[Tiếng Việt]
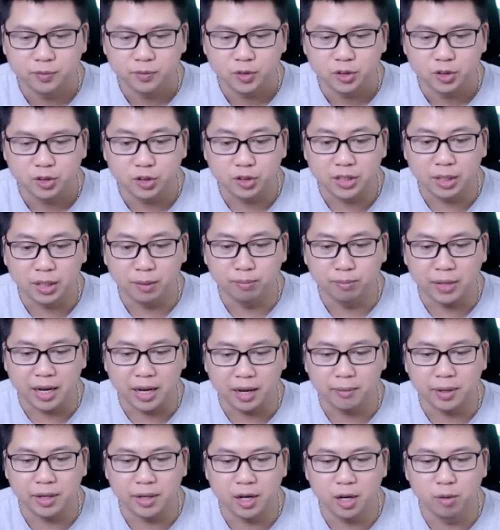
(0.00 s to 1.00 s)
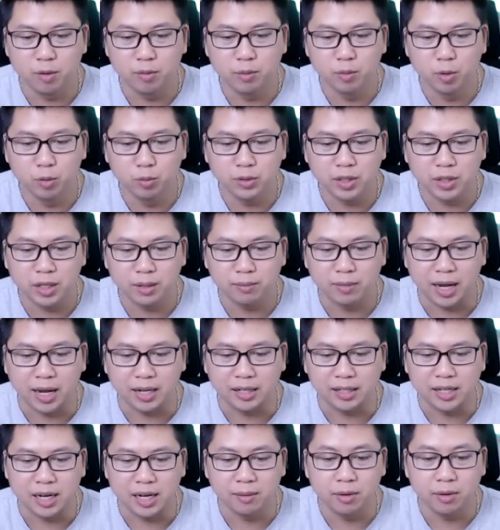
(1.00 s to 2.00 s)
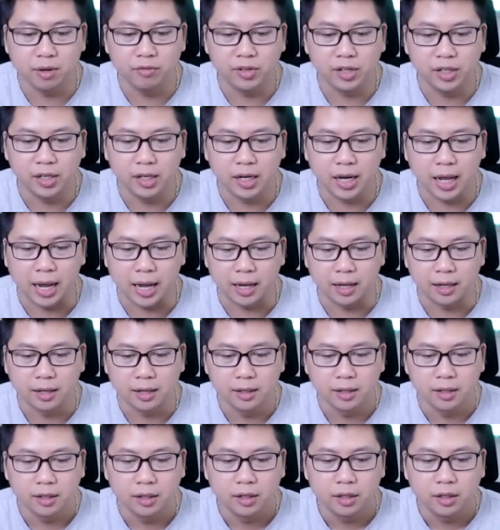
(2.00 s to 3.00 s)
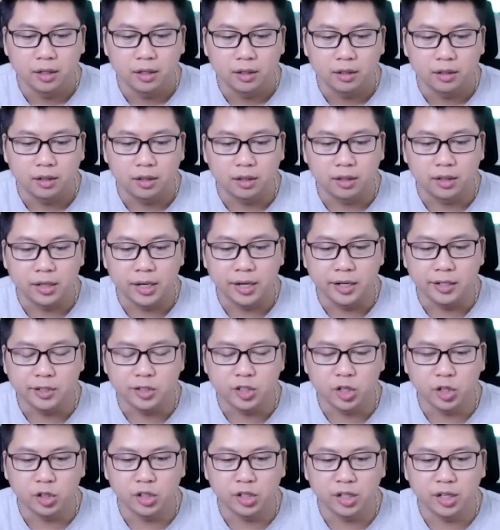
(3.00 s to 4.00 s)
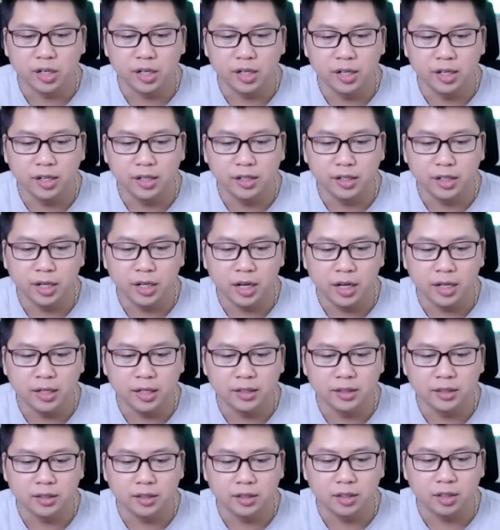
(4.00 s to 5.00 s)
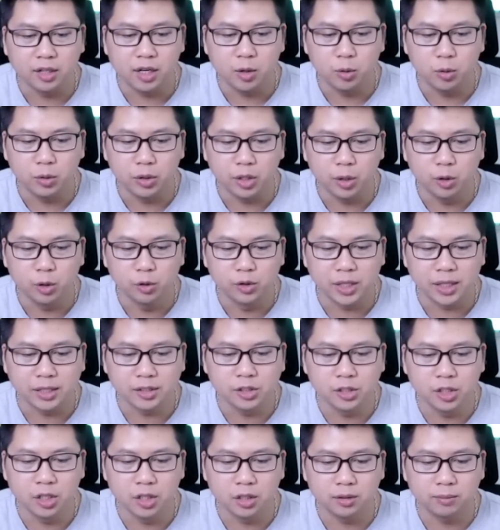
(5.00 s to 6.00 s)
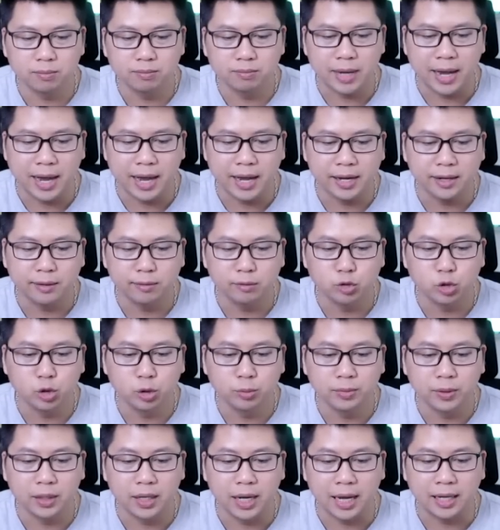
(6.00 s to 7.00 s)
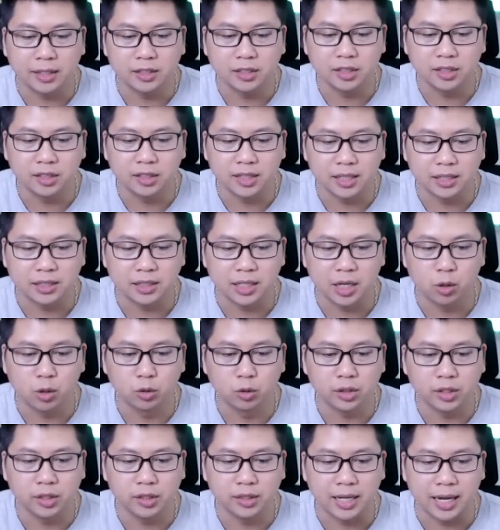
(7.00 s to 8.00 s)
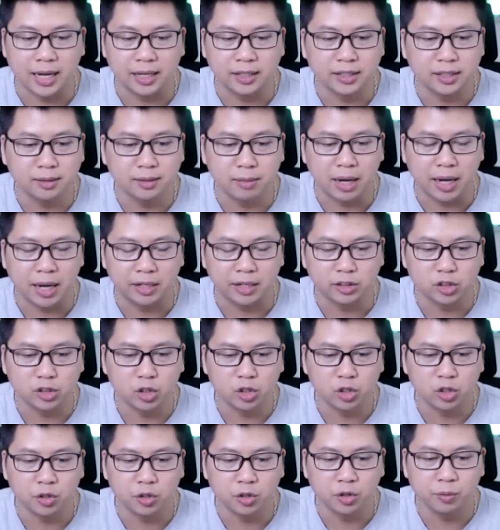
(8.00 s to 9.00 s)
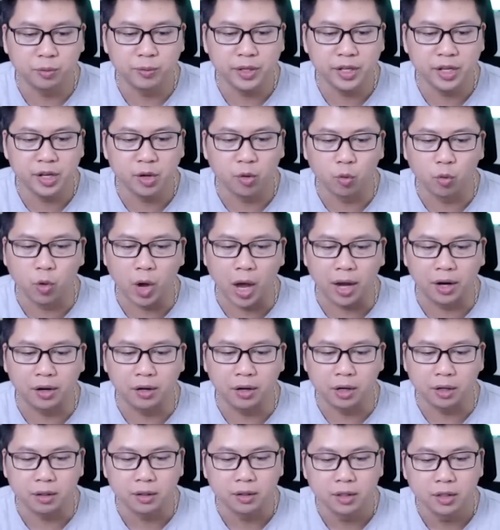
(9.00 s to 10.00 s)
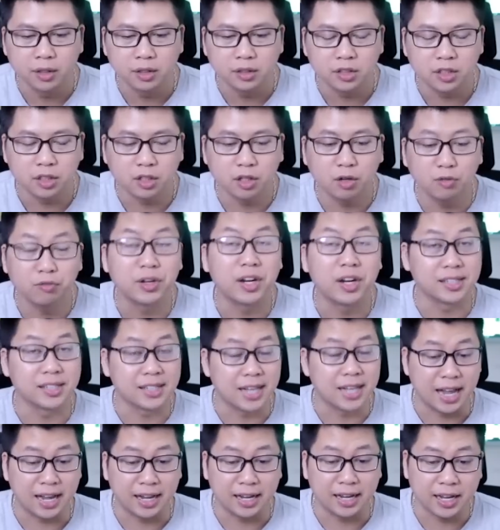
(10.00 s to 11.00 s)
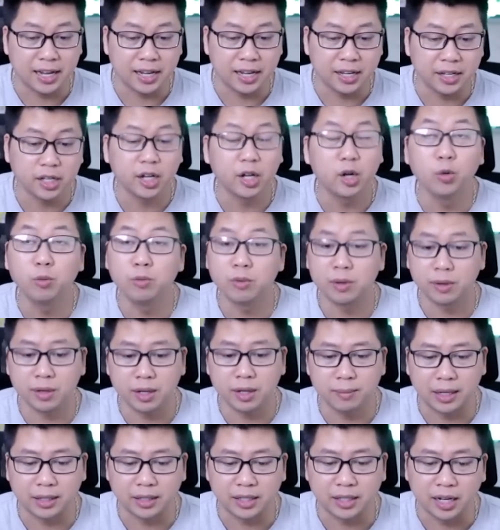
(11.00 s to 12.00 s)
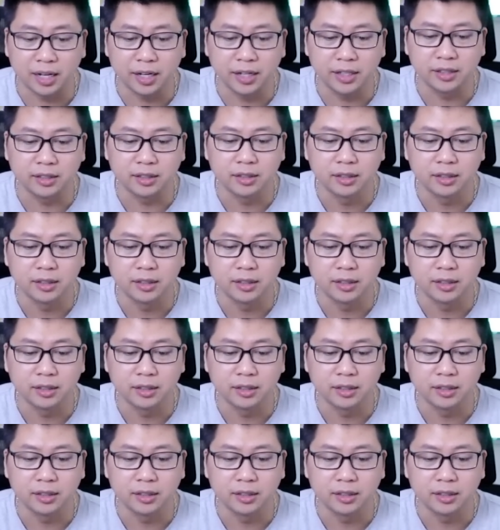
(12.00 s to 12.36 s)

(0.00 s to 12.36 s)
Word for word: Tầm này bắt đầu mới bung nhân bản ra bởi vì là Ờ, để cho những cái lính ờ, lều tiêu ra trước ba em super archer ra sau thì thả nhân bản cho nó nó mới hiệu quả được chứ không phải là thả ngay cái lúc mà các bạn tàng hình